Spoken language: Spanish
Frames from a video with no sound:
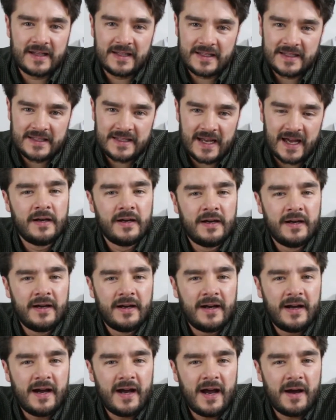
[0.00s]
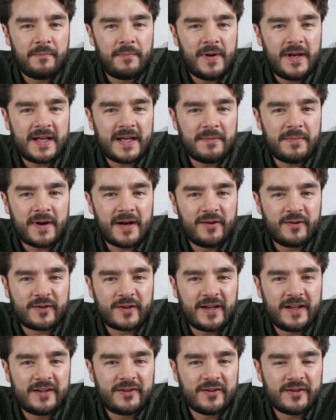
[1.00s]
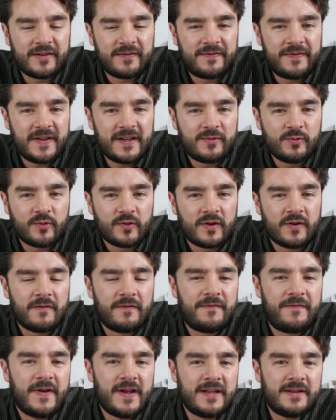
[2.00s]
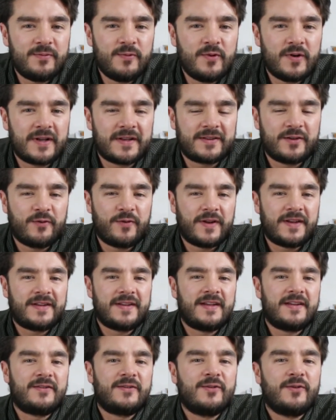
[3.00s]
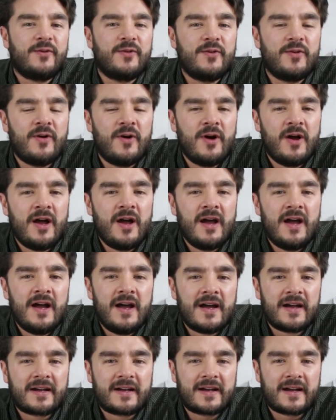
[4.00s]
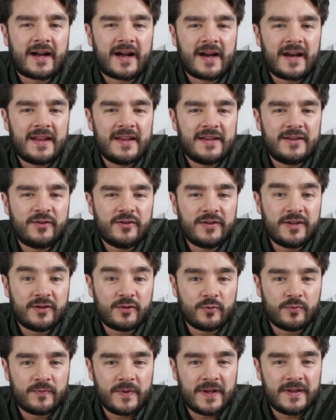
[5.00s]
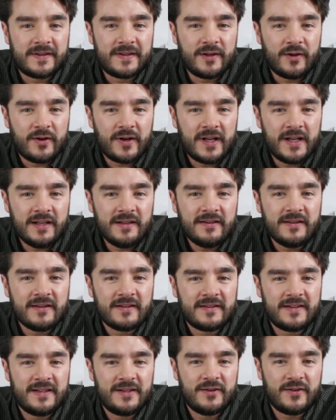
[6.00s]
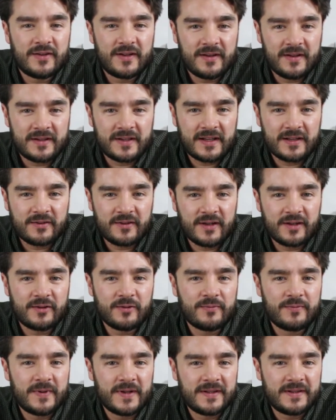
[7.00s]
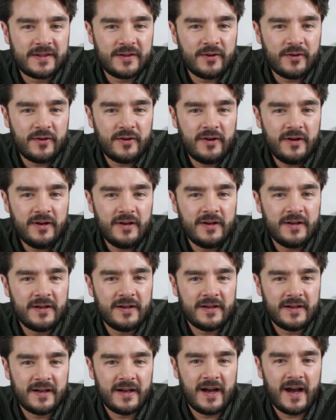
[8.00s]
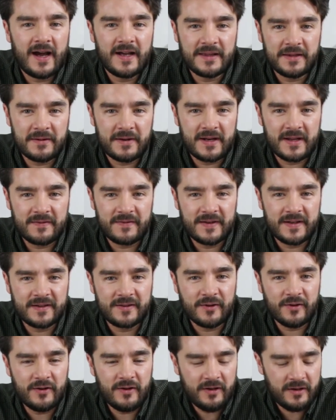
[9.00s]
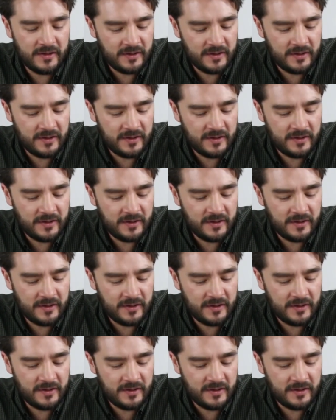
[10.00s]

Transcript: Ya. Aplica para los créditos de Facebook. Facebook está ofreciendo créditos y subvenciones. Si no sabes qué es una subvención, ahí te va la definición.